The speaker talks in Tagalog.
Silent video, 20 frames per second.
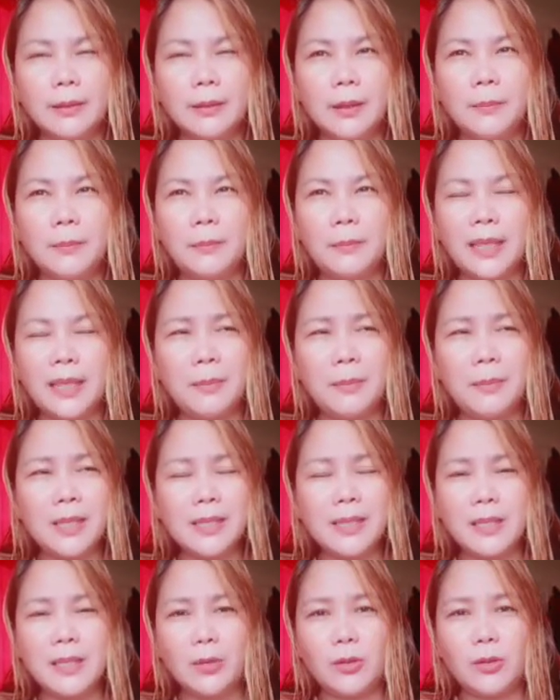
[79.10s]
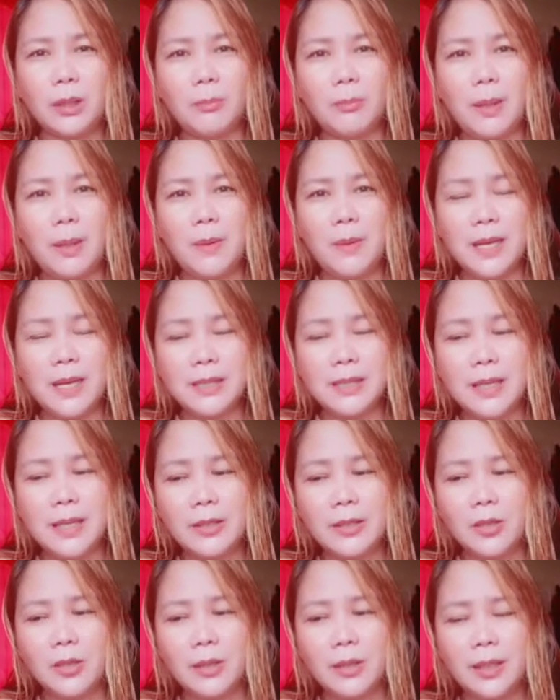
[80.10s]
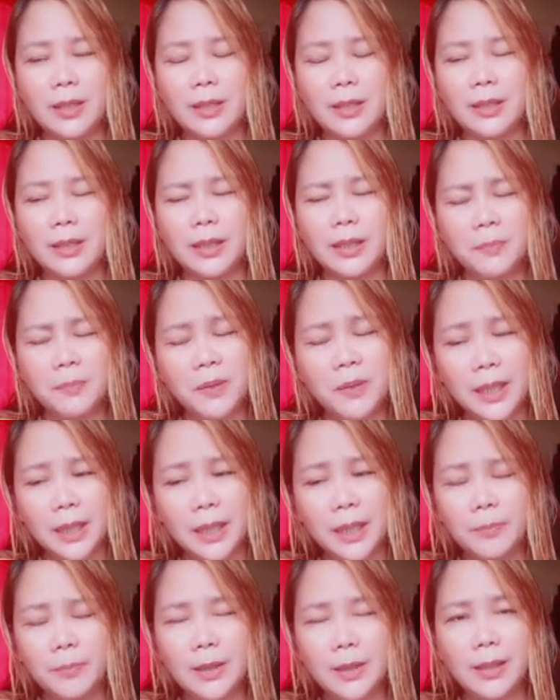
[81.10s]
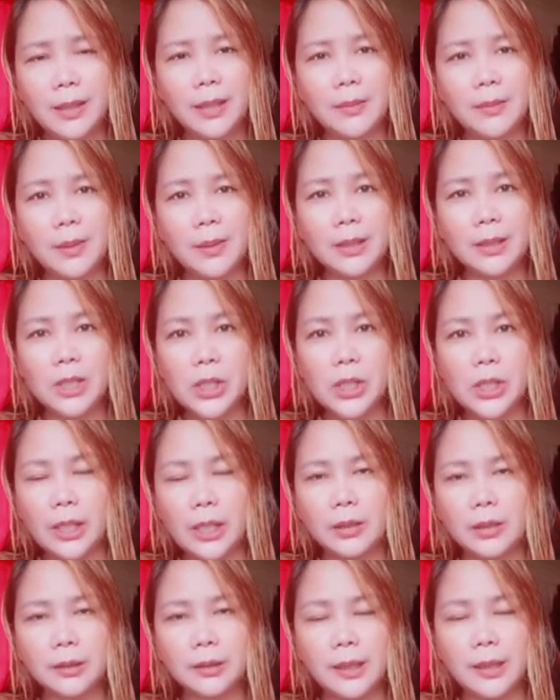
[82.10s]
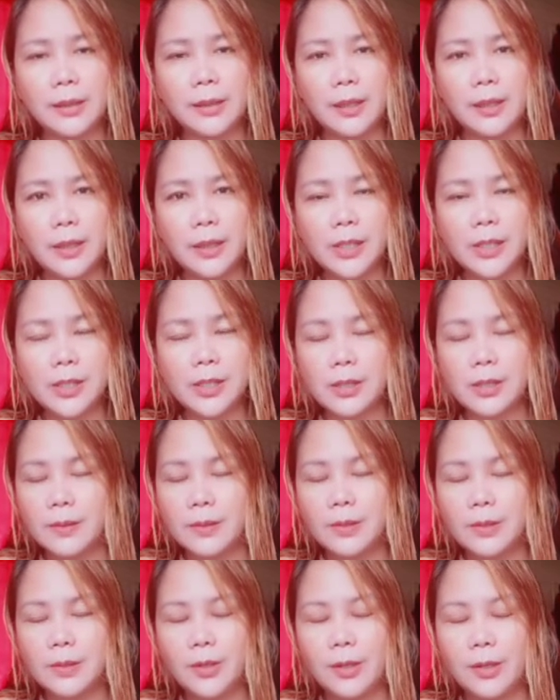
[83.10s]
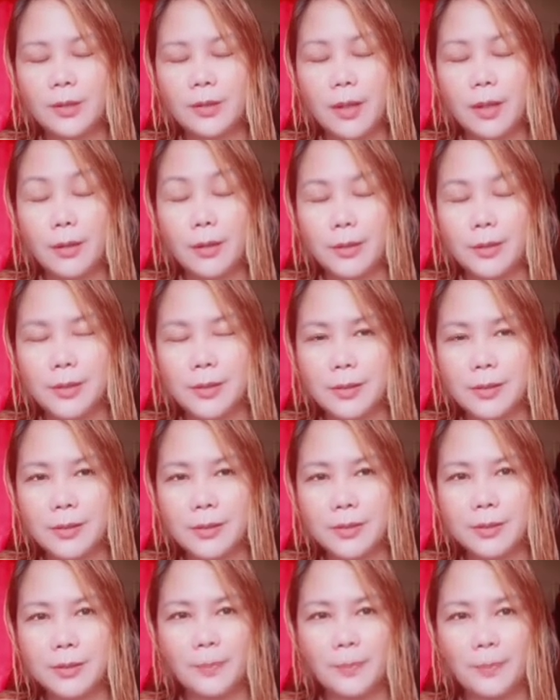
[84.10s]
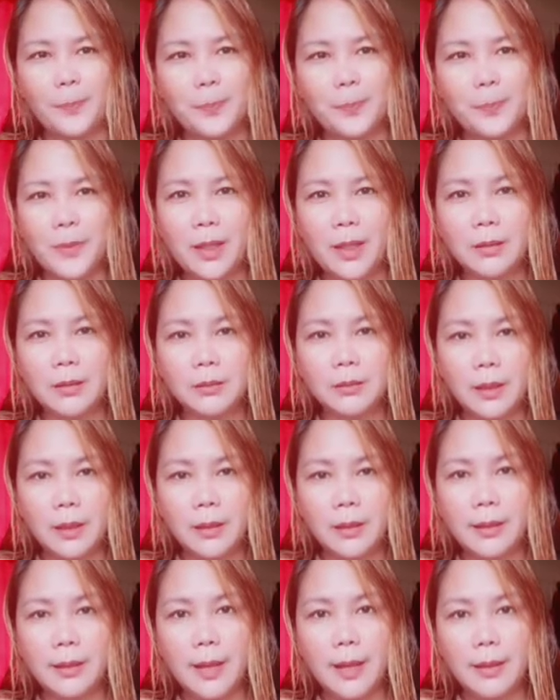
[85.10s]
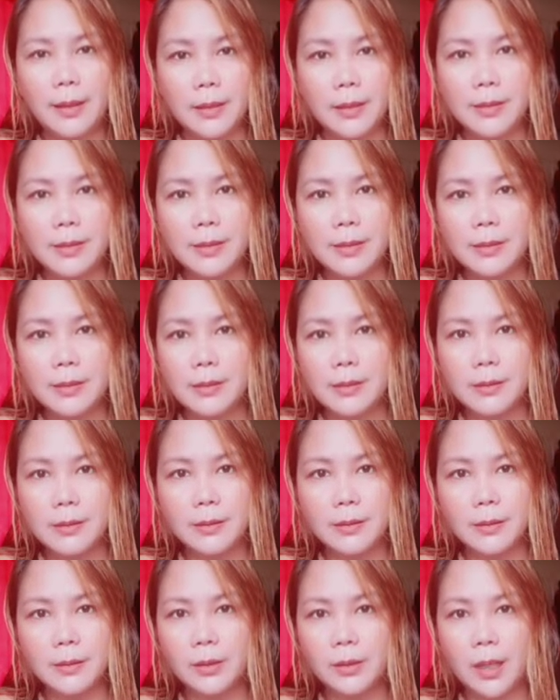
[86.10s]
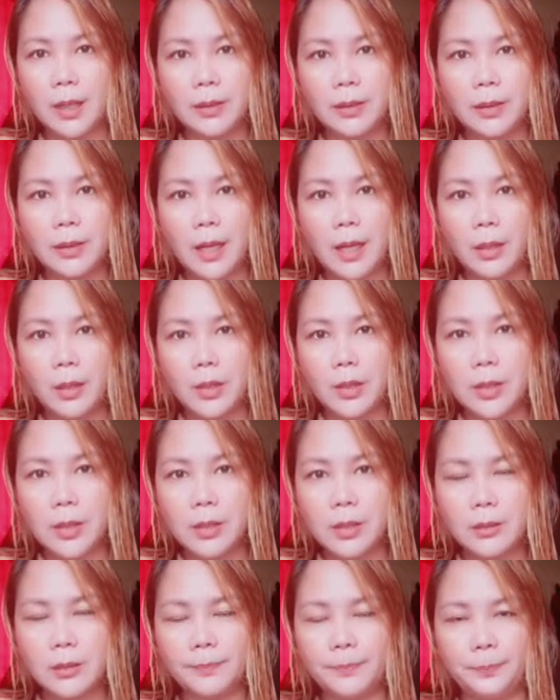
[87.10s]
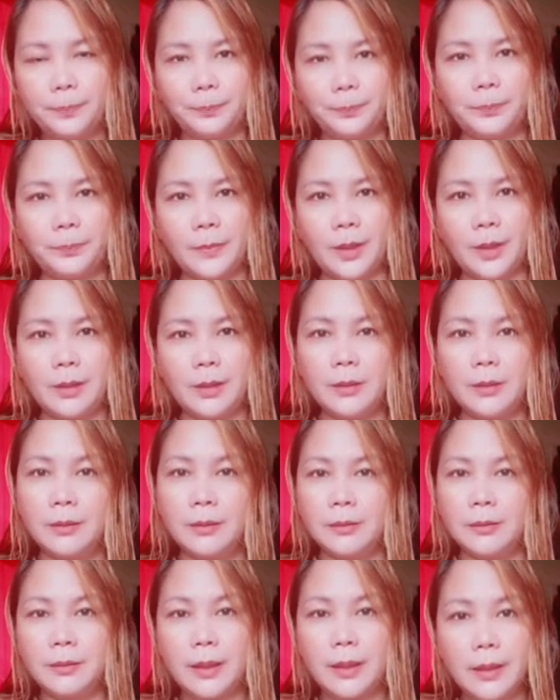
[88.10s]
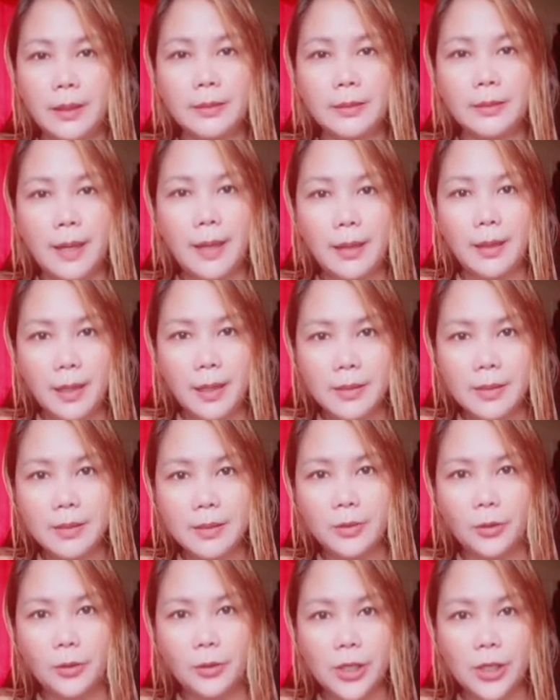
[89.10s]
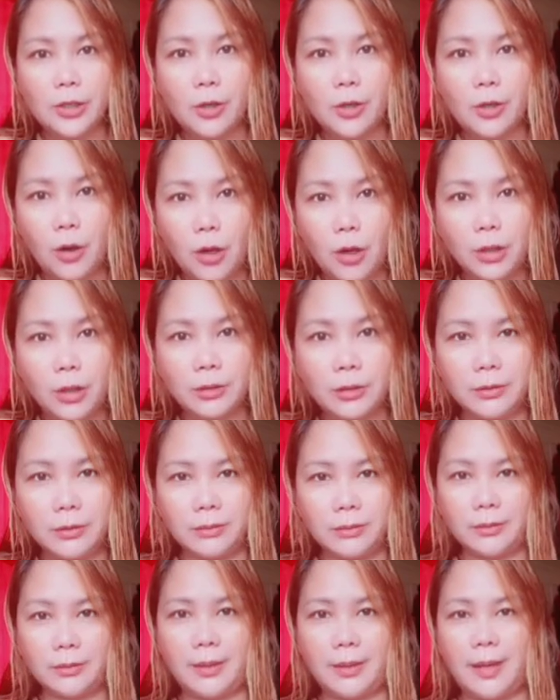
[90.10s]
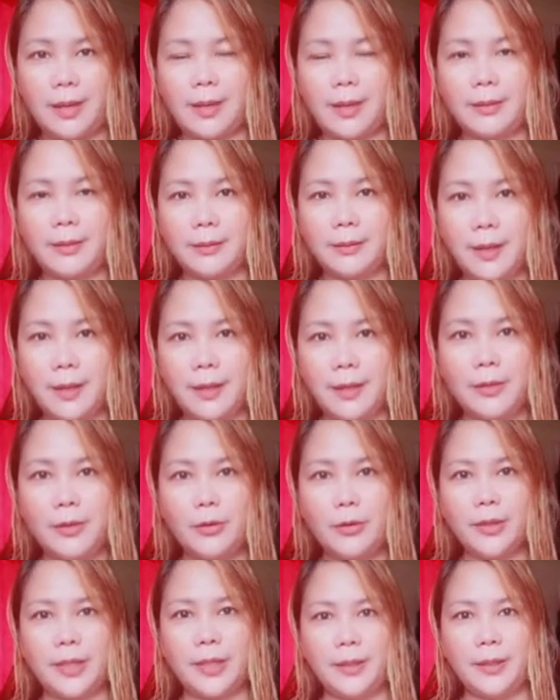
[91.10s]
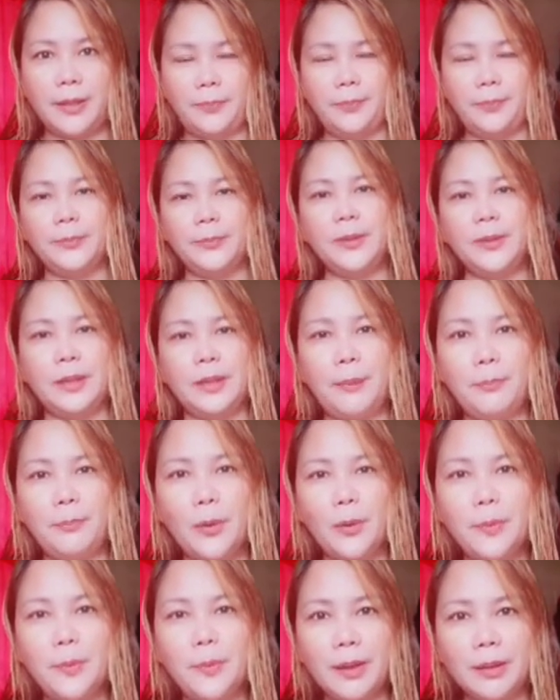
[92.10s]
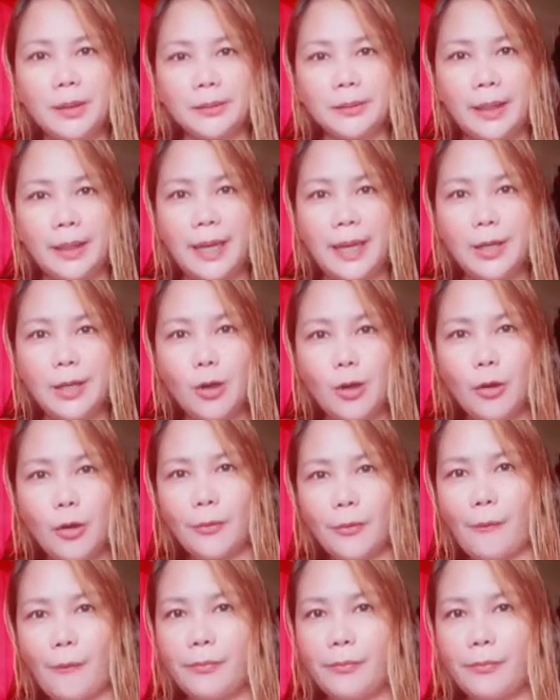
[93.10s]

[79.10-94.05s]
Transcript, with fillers: Marami kasi ako nababasa no na hirap na hirap talaga ma-reach ang $10 $10 $10 $10. $10 ah. threshold. Atay, oy. Kapoy, mag-Tagalog.